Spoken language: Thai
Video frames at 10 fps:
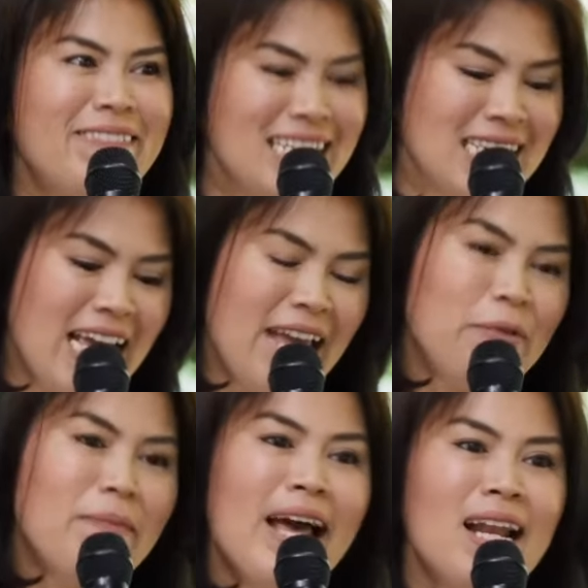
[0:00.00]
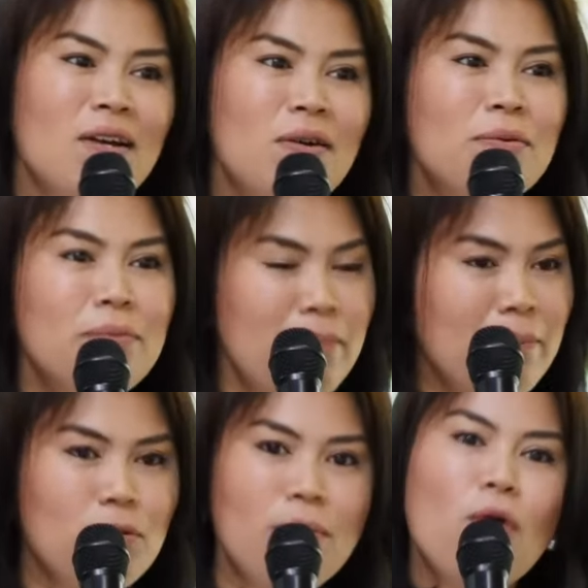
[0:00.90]
ลังใจให้คุณแม่แล้วก็แบ
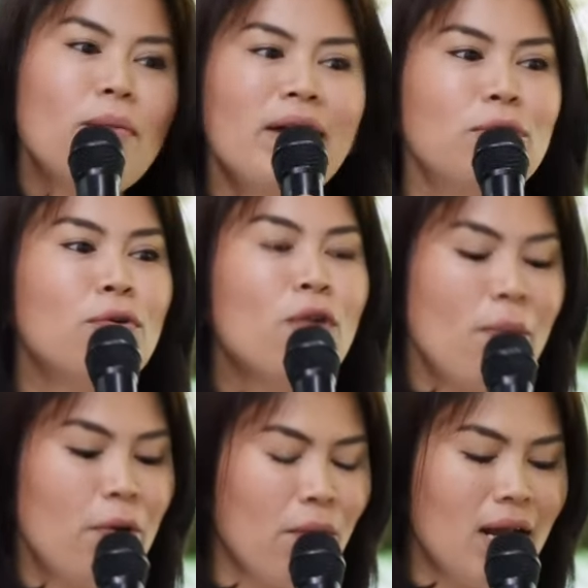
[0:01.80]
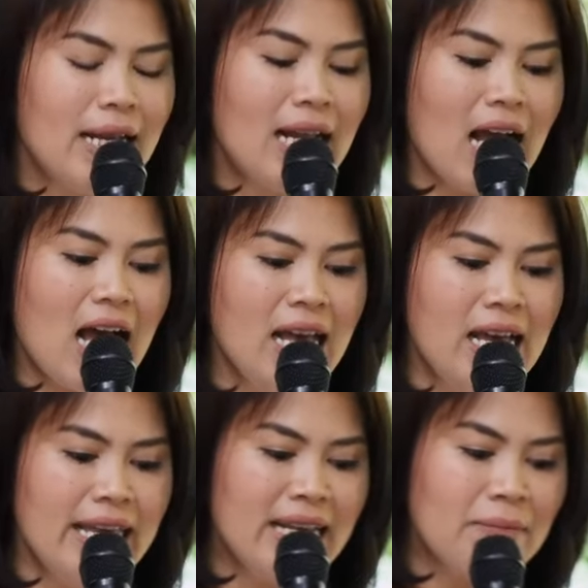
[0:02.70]
บคุณพ่อคุณแม่ทุกๆครอบครัวเลยนะคะ
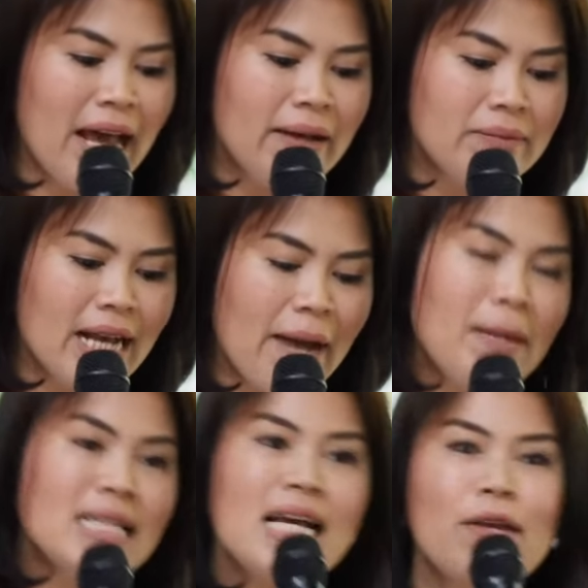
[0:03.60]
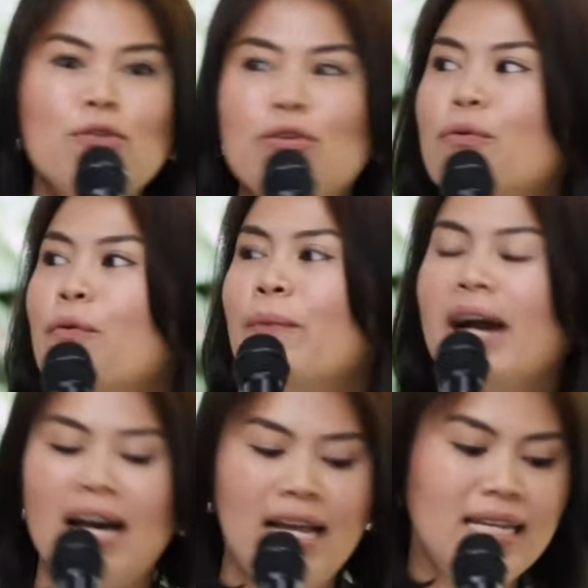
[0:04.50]
อีกคำถามหนึ่งค่ะมาจาก ยูทูบ
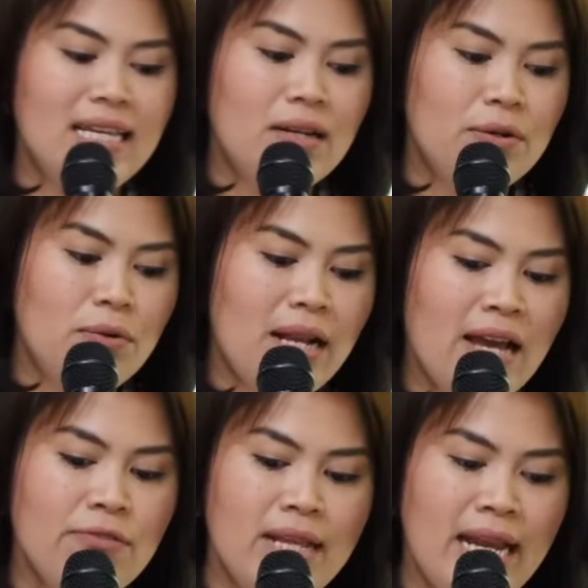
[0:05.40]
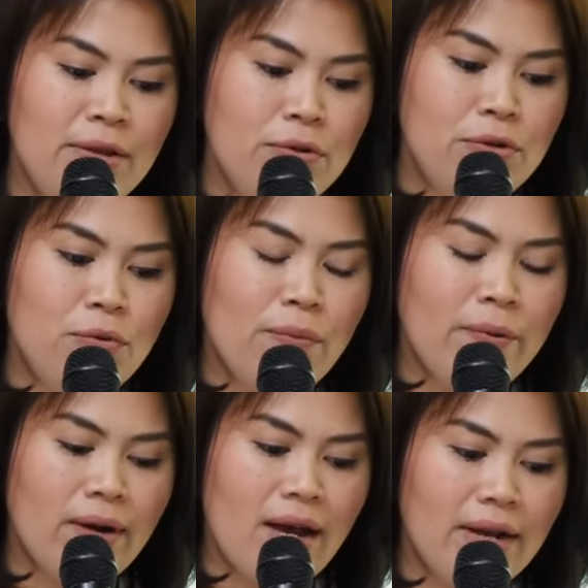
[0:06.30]
ค่ะอันนี้ดูไลฟ์ใน ยูทูบ
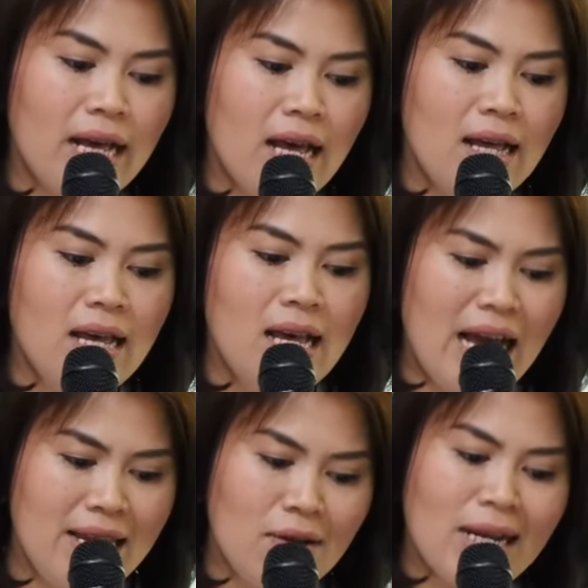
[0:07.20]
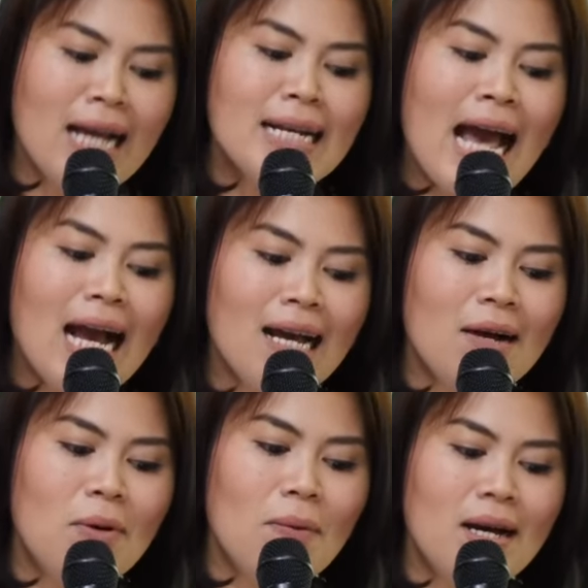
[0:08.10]
ของเรานะคะอันนี้ค่อนข้างหนักค่ะ
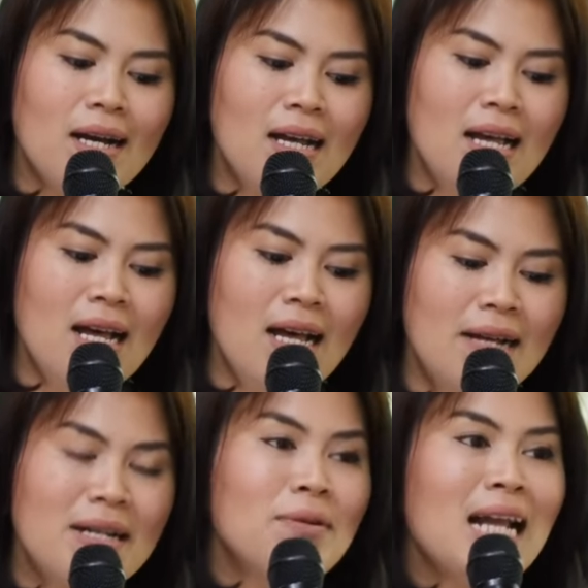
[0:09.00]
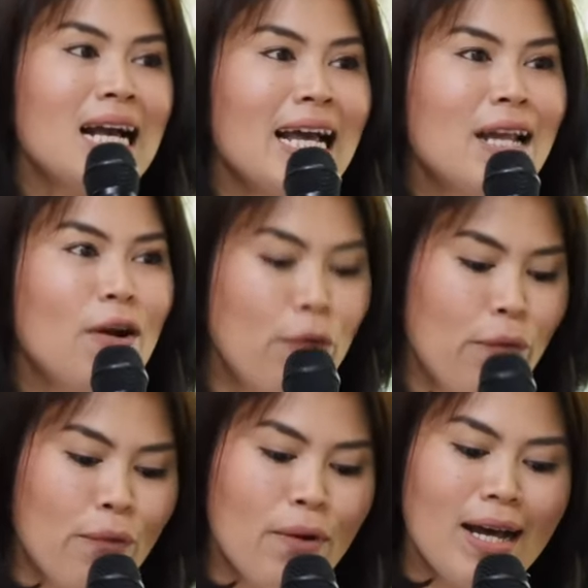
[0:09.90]
เขาบอกว่าเรารักกันทั้ง
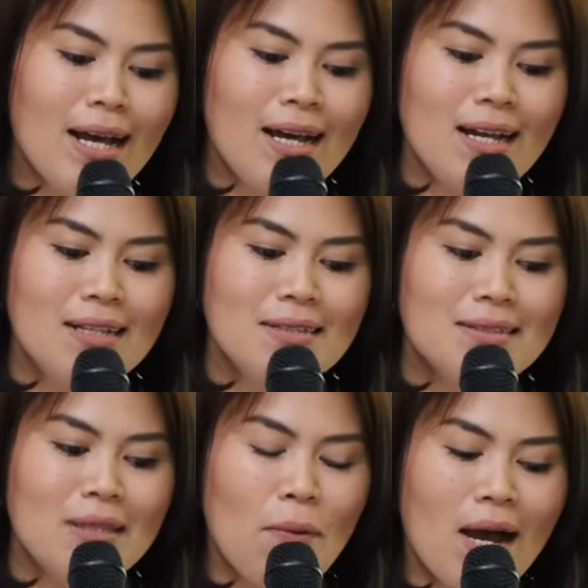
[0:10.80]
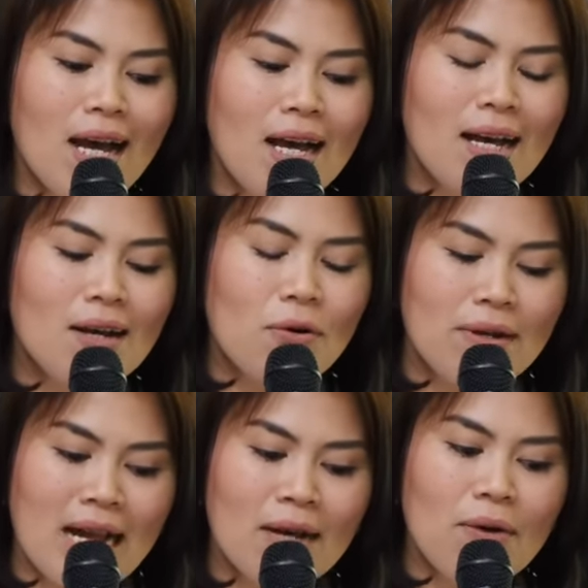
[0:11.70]
คู่ค่ะแต่ว่าค
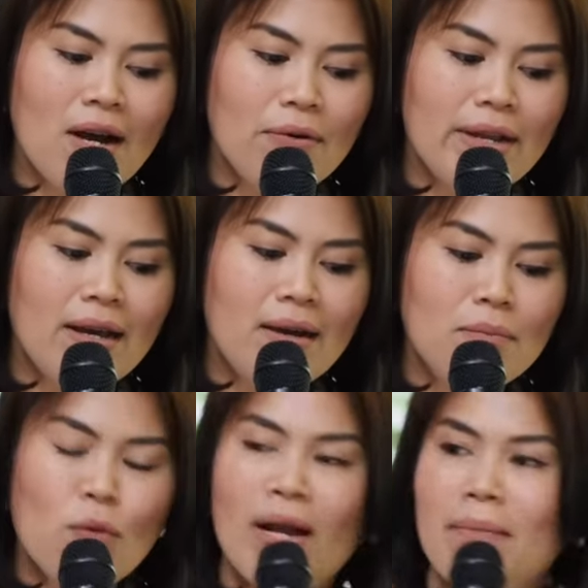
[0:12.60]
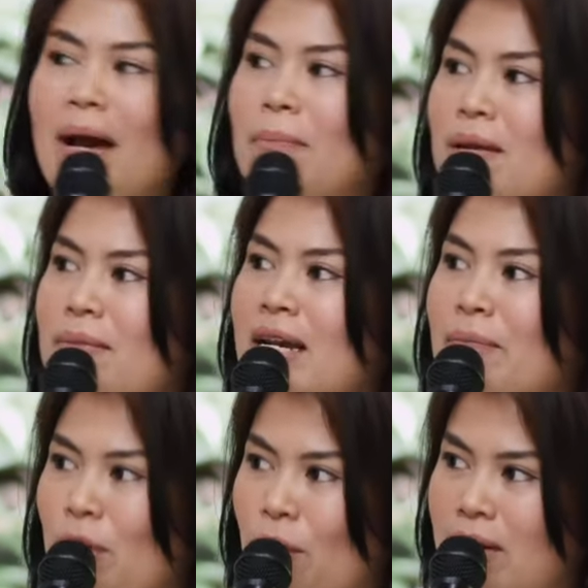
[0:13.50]
นรักของเขาเนี่ยบวชแบบไม่มี
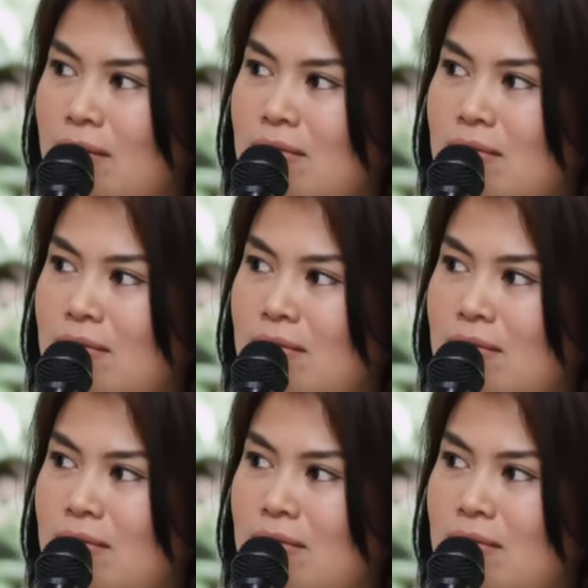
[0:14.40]
กำหนด